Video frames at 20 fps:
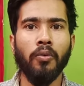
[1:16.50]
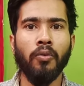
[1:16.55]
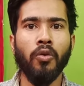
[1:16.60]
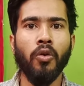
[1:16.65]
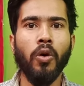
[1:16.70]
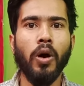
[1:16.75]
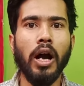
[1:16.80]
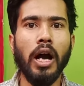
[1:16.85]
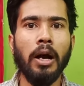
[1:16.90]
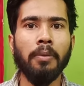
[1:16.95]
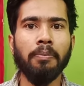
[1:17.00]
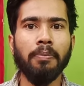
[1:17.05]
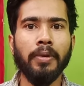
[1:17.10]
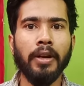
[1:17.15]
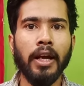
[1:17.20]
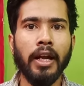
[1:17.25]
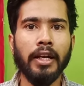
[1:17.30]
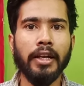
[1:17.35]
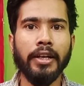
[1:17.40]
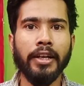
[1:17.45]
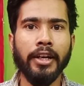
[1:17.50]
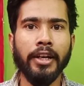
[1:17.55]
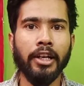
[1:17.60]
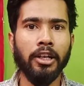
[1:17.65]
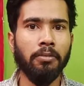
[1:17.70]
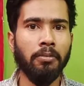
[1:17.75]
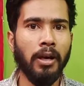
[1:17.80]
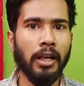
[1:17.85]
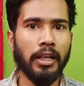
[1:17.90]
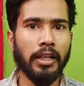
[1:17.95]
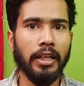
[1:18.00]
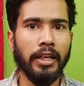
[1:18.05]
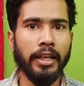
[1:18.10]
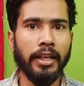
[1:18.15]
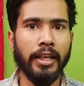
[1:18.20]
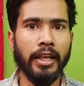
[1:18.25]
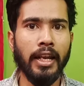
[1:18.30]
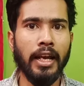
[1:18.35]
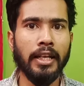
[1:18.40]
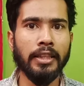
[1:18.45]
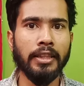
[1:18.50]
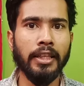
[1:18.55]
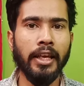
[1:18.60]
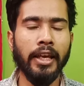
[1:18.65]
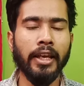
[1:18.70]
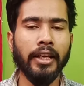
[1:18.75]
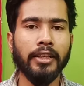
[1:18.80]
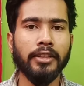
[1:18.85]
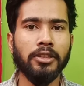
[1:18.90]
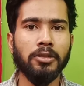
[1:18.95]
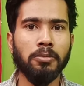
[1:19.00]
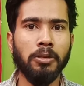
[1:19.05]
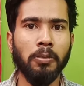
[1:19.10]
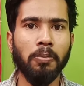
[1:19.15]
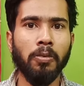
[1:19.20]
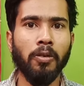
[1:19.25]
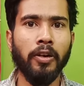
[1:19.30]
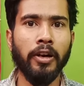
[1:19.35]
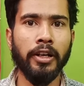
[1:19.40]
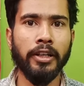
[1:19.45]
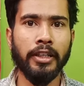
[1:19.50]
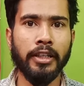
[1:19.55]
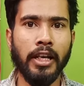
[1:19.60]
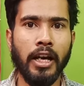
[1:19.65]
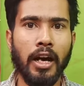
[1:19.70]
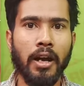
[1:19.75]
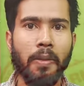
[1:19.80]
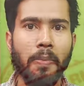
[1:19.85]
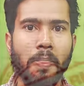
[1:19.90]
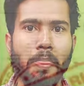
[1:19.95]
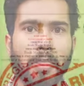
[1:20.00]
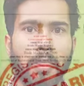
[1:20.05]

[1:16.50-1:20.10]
वो अपना ट्रेडमार्क लेकर आते हैं किसी भी प्रोडक्ट का